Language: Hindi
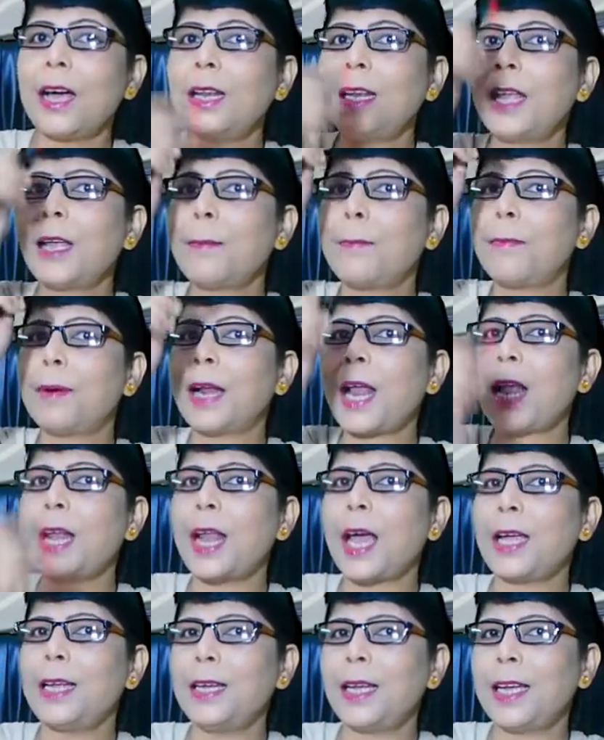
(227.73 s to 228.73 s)
अगर एक बड़ा
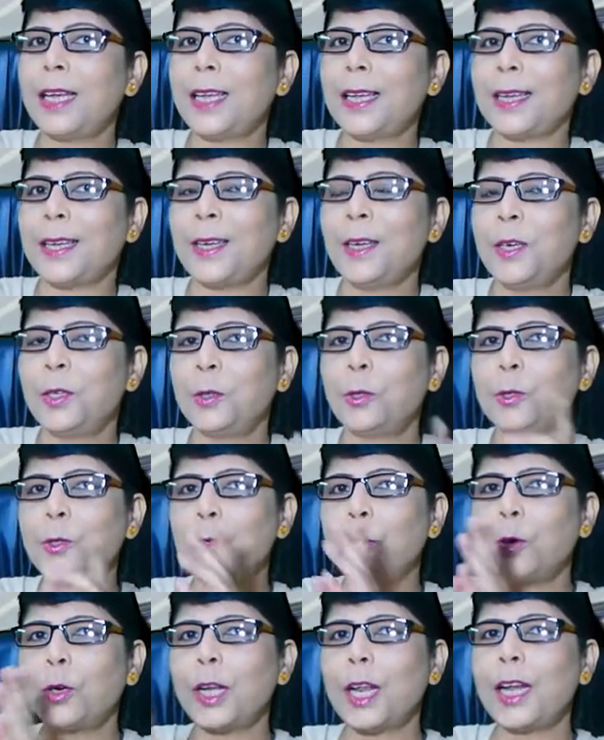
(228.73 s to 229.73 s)
लाइन है तो
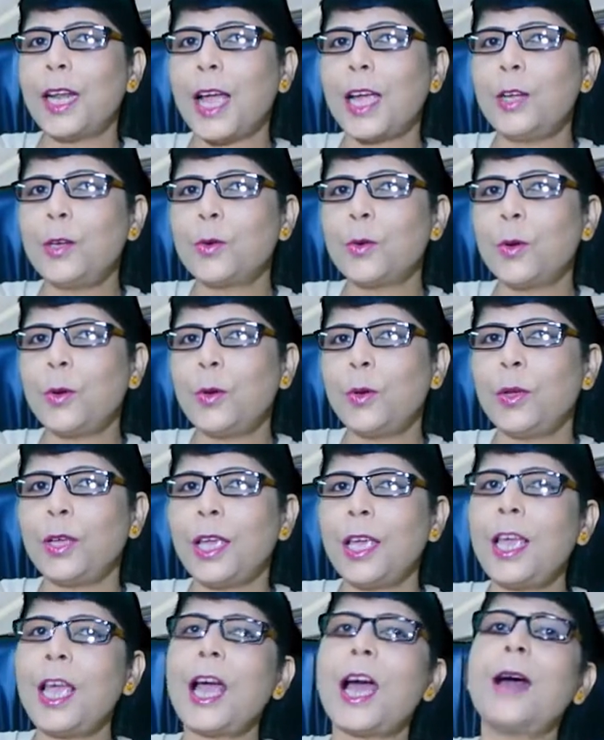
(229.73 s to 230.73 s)
छोटी लाइन को
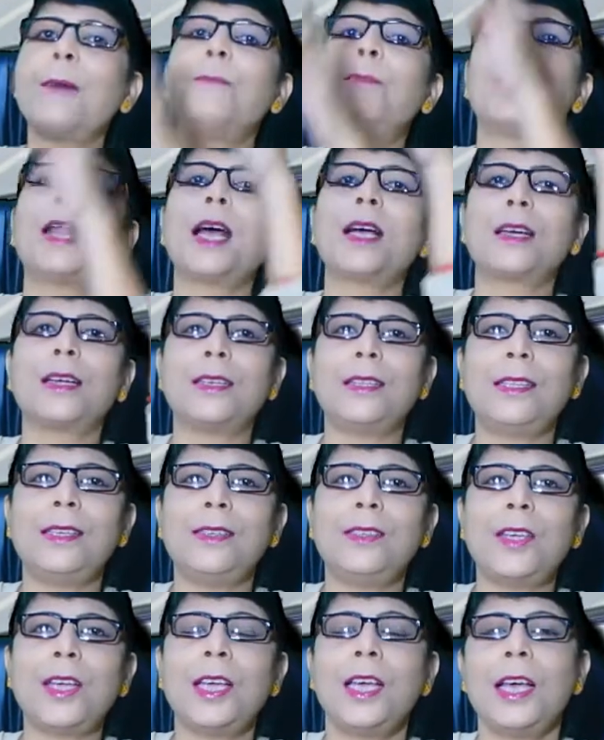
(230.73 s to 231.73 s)
ही आप बड़ा कर
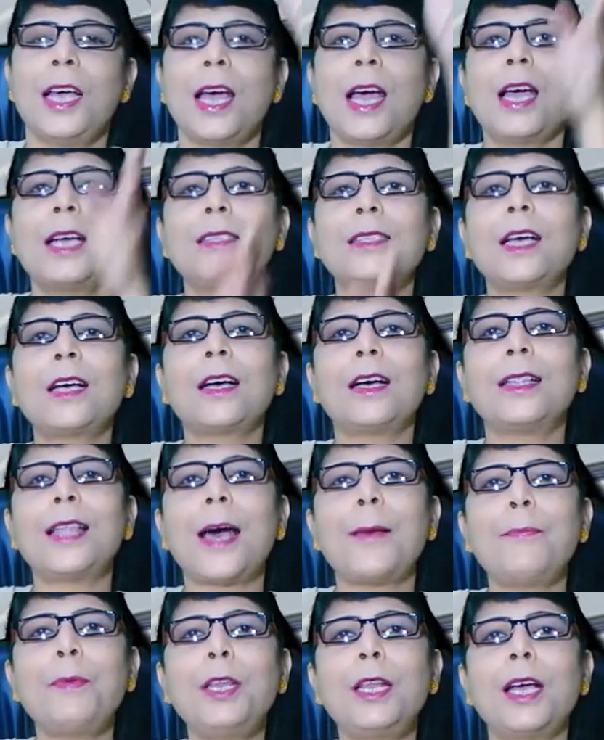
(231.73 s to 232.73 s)
दीजिए ऐसा
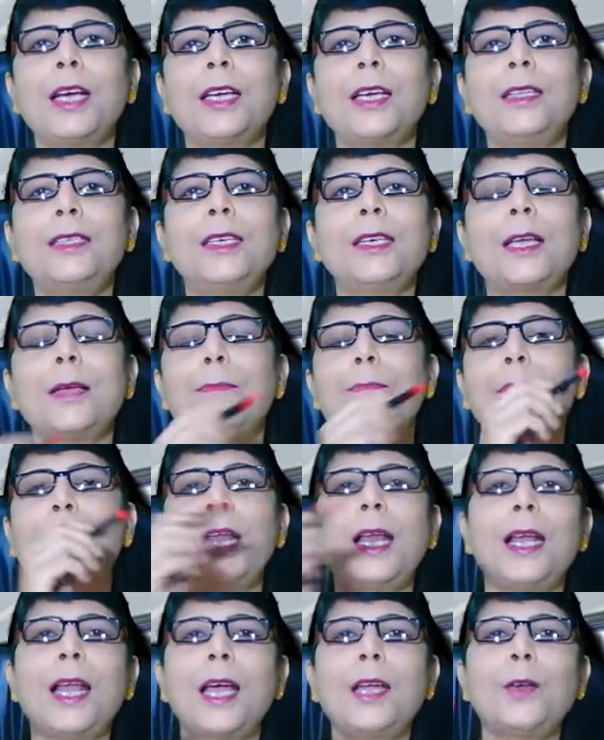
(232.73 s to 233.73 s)
कदापि ना कीजिए कि
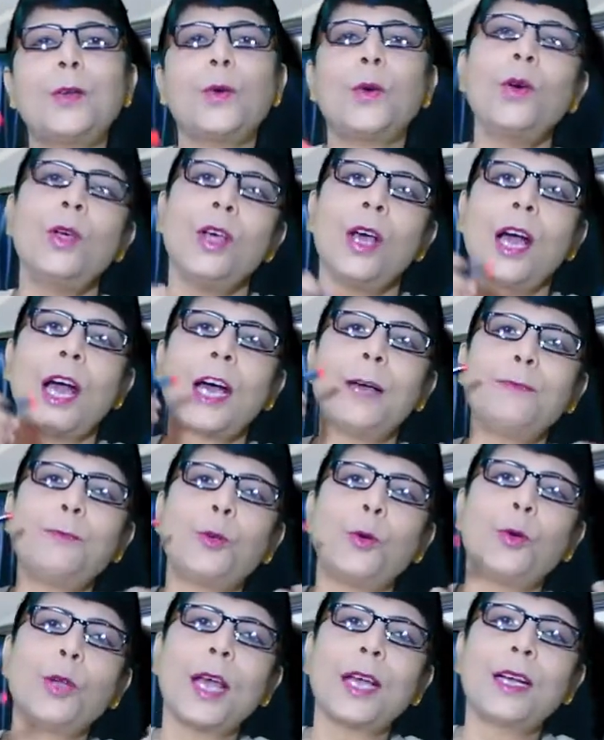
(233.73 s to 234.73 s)
बड़े लाइन को आप
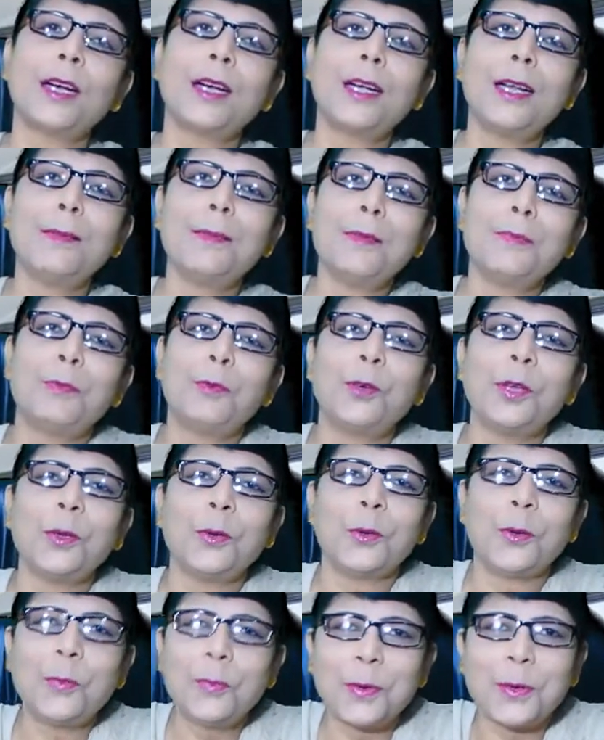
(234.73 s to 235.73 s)
छोटा करने में पूरी
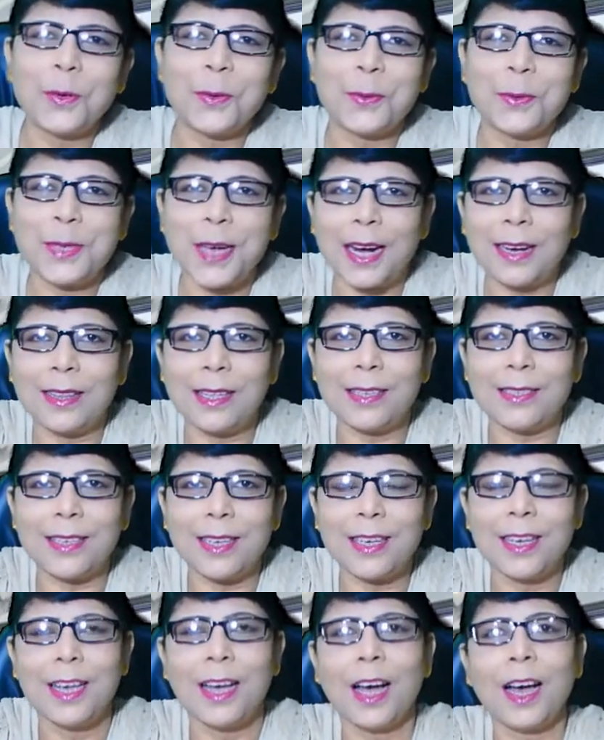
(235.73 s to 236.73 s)
उम्र को गुजार
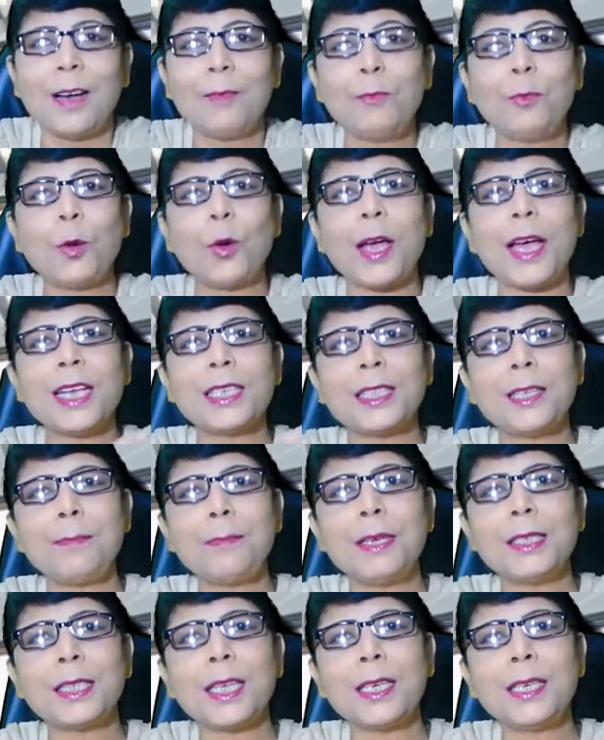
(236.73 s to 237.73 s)
दीजिए हम तो ऐसे
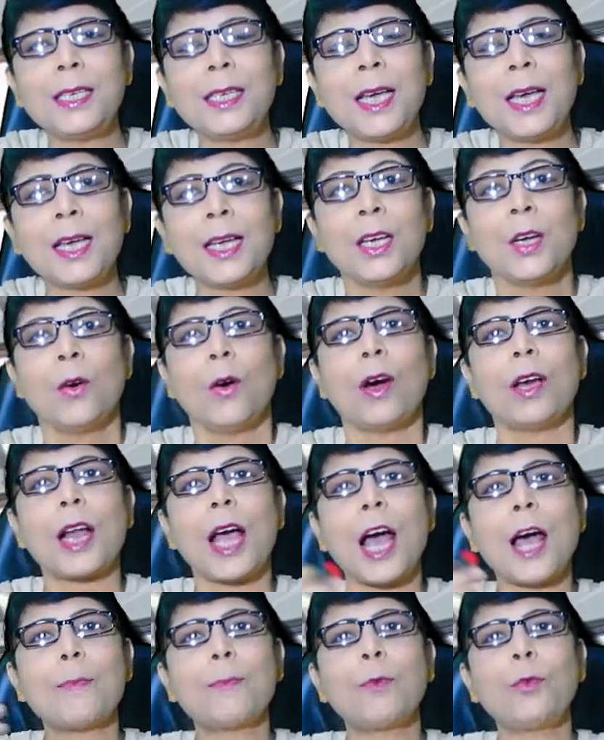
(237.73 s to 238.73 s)
में से ही हैं और
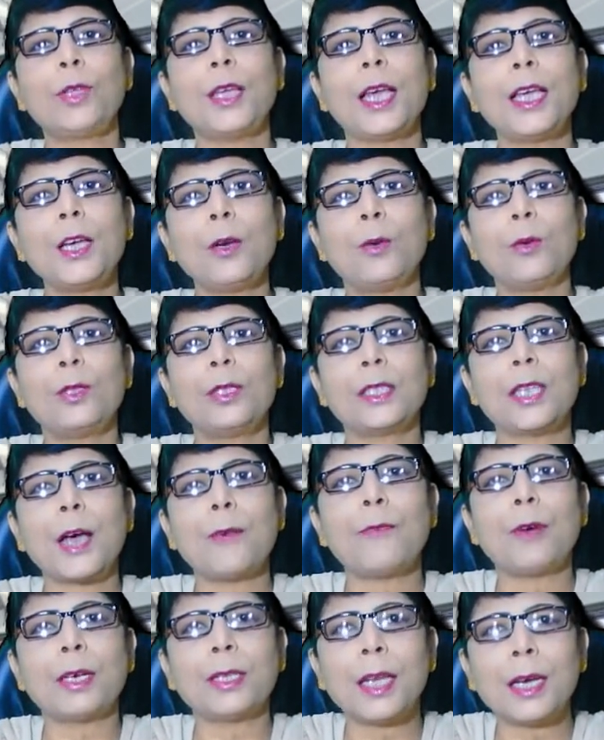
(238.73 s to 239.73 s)
आपको यही उत्साह
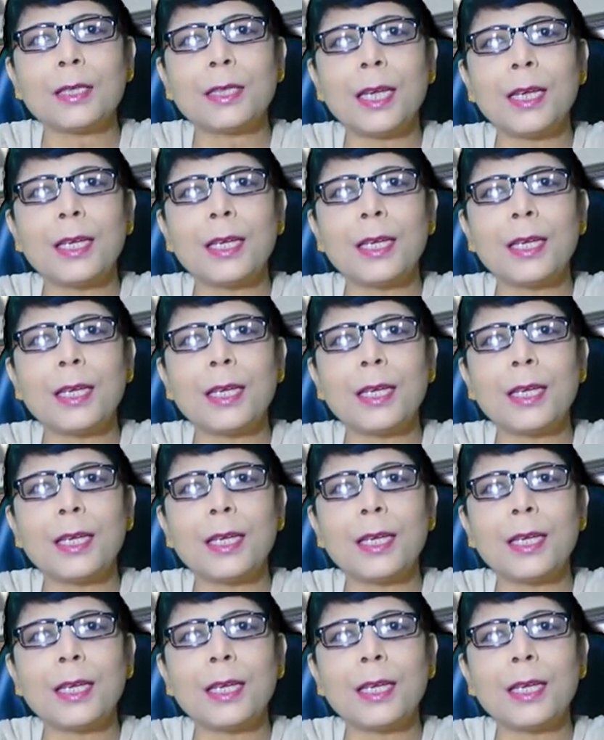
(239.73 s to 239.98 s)
वर्धक